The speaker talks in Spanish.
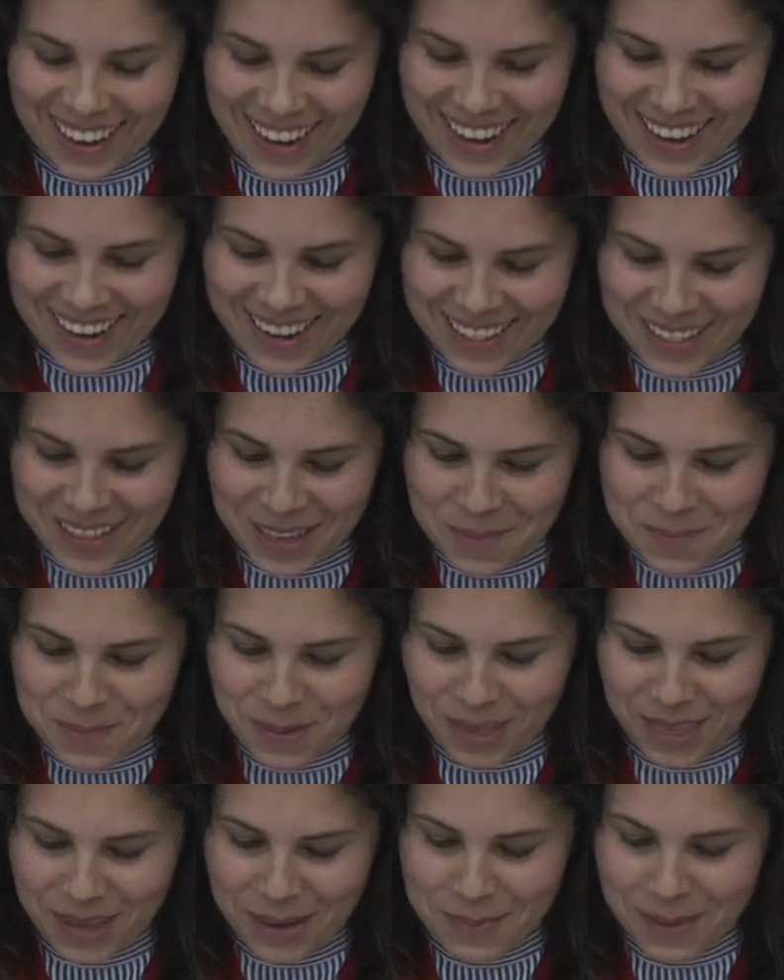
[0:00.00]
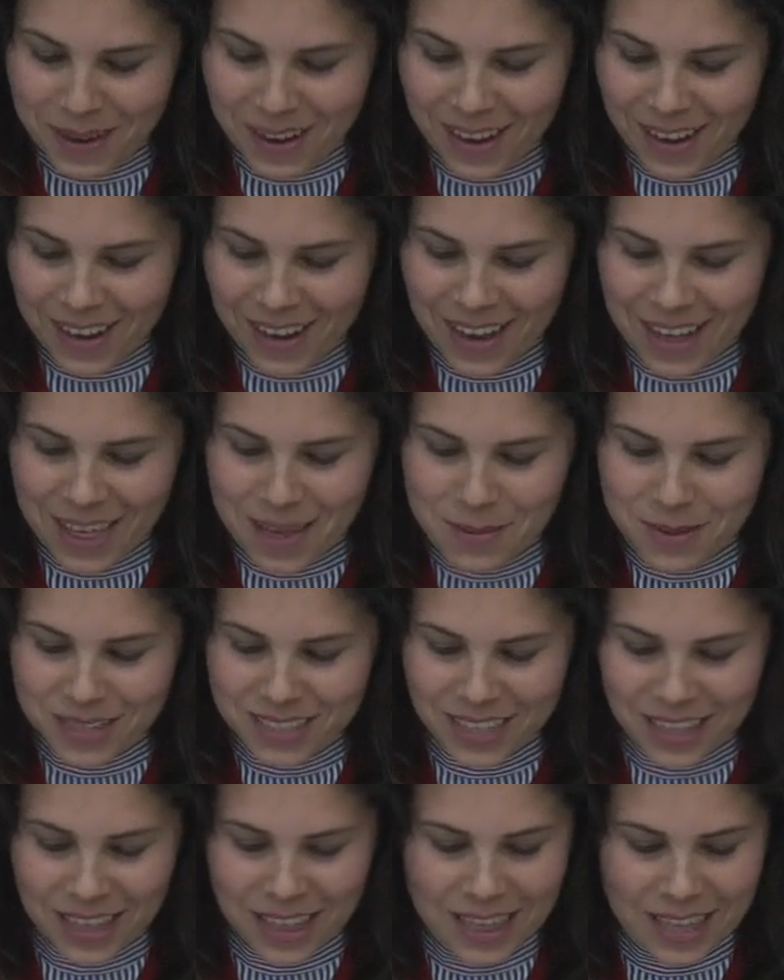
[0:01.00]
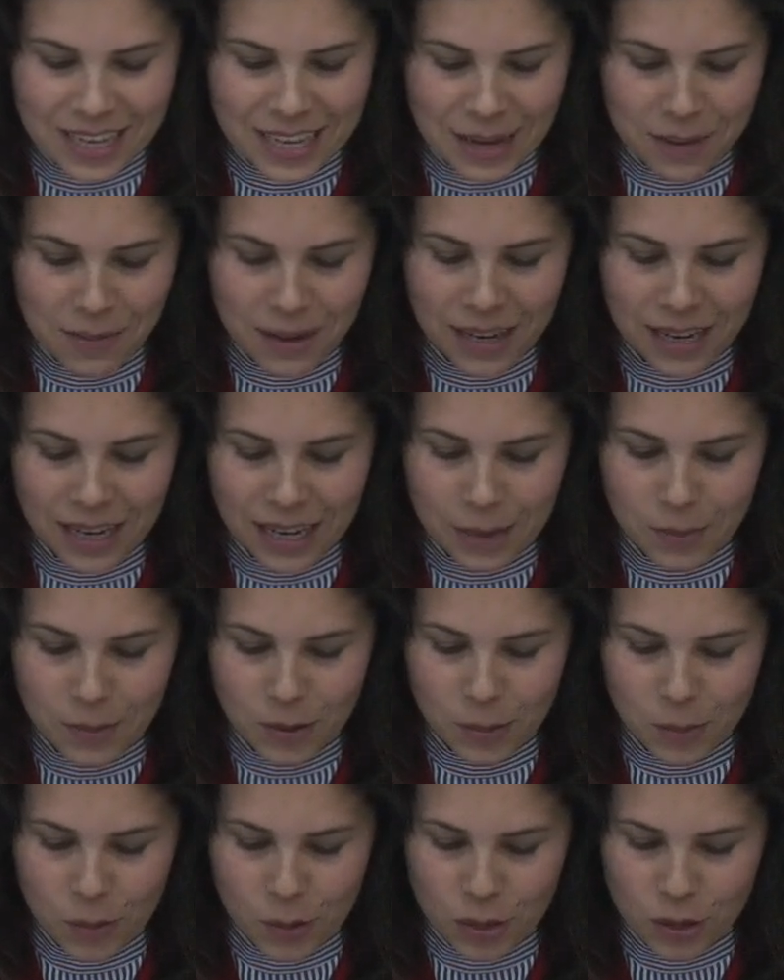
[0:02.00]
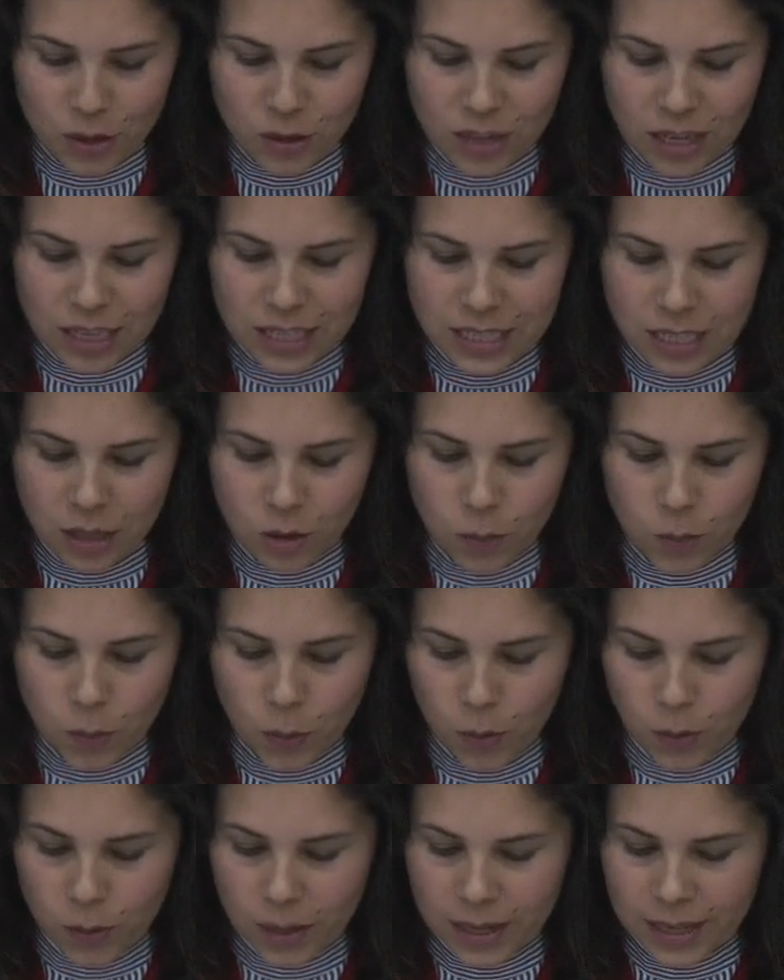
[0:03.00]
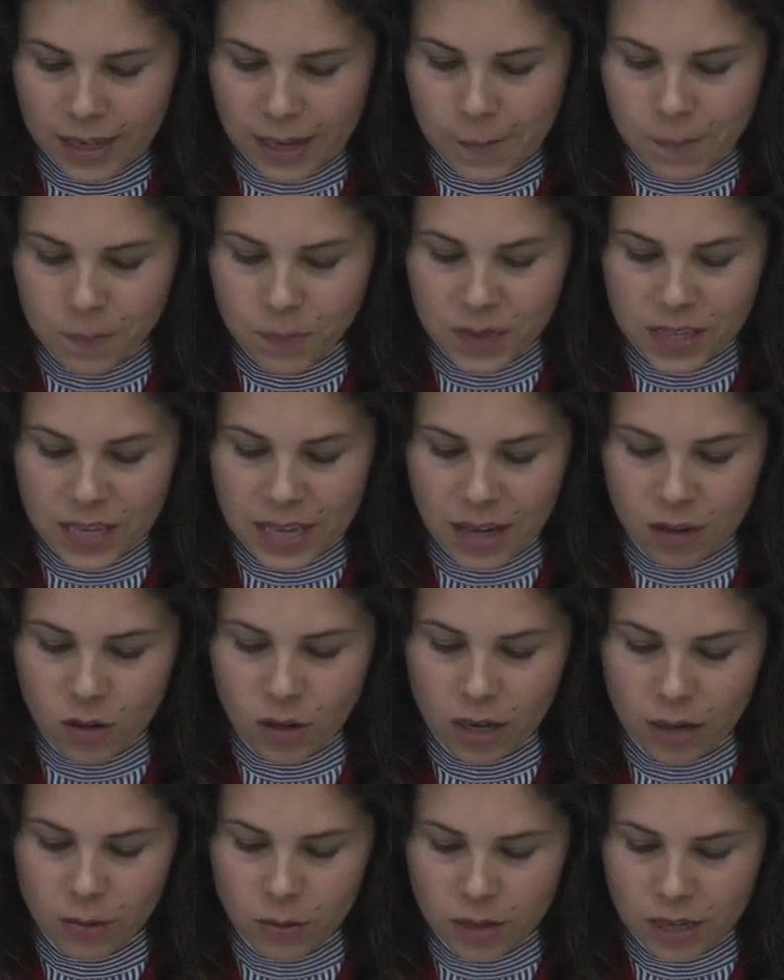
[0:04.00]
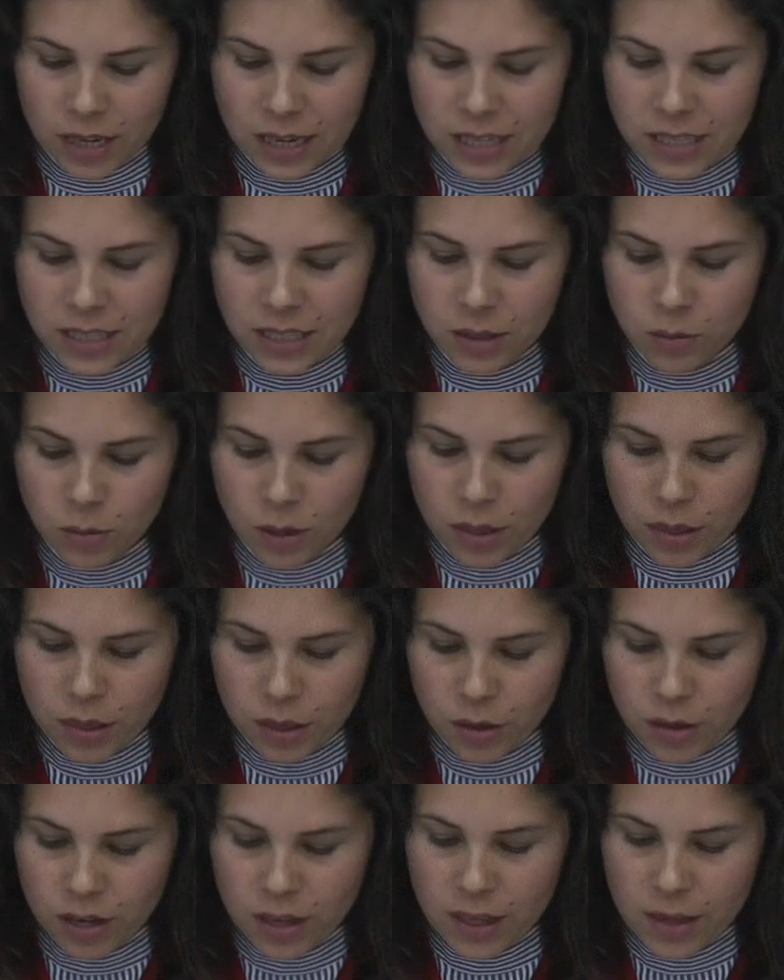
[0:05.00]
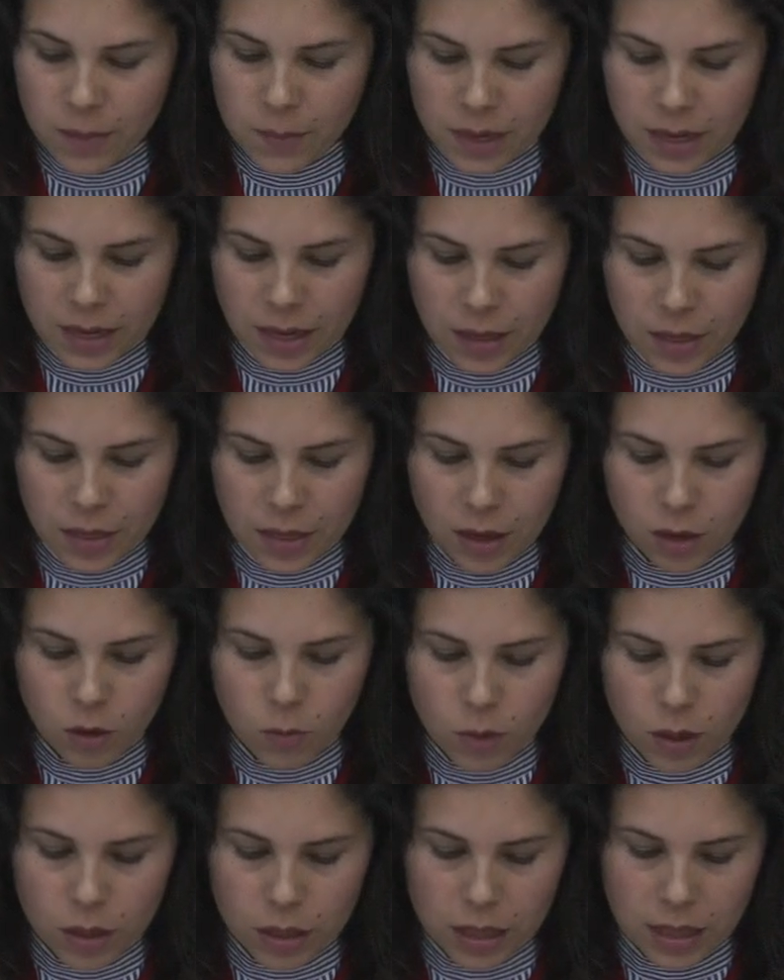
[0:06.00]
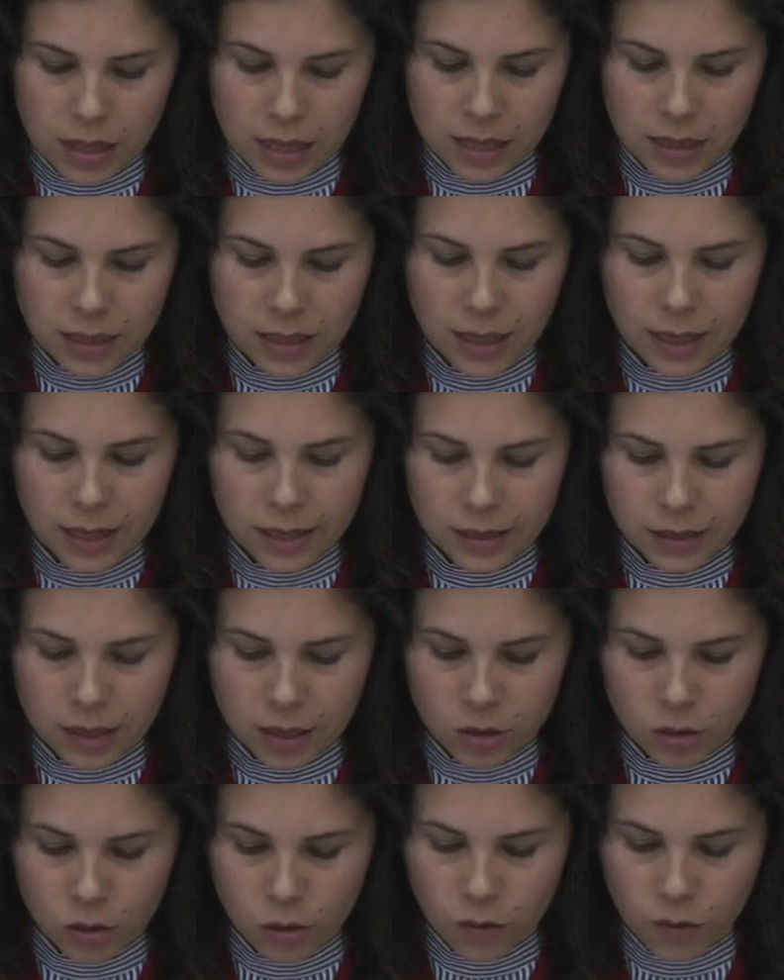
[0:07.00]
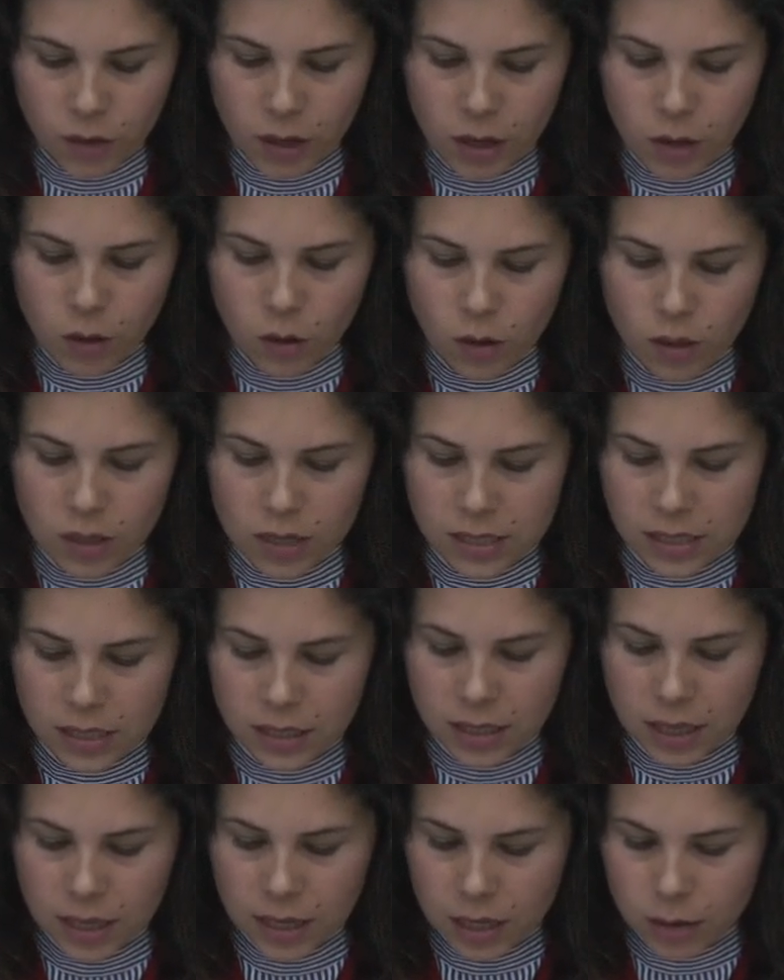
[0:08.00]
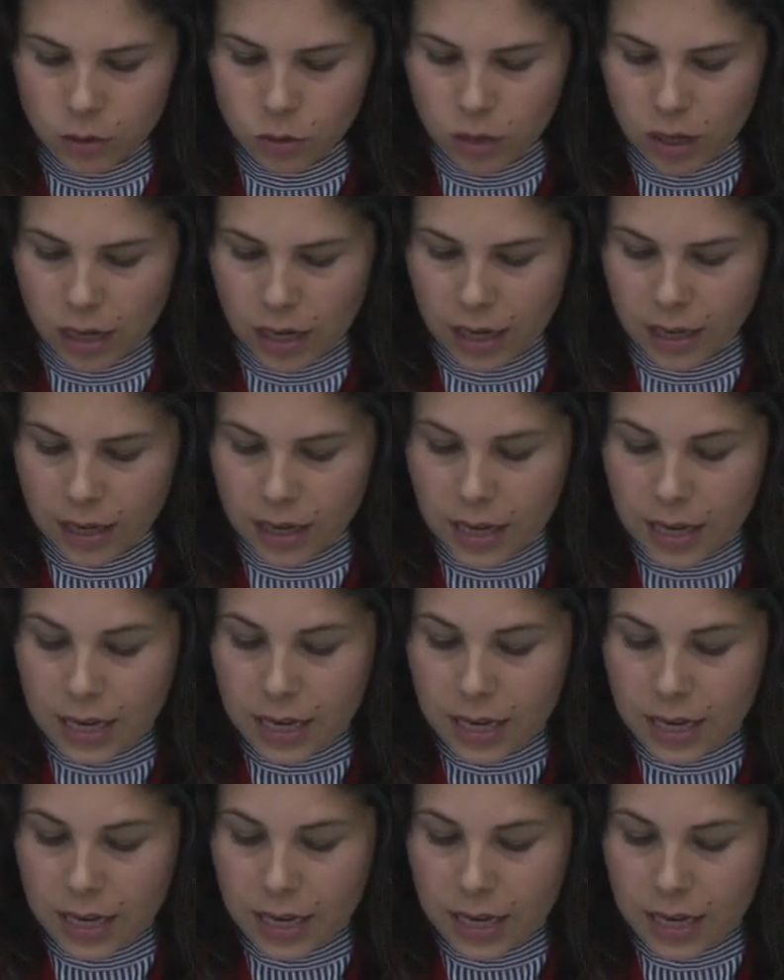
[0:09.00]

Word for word: en tiempos de paz, además se dedicaban a la promoción de la salud pública y a colaborar en situaciones de emergencia como accidentes, catástrofes o desastres naturales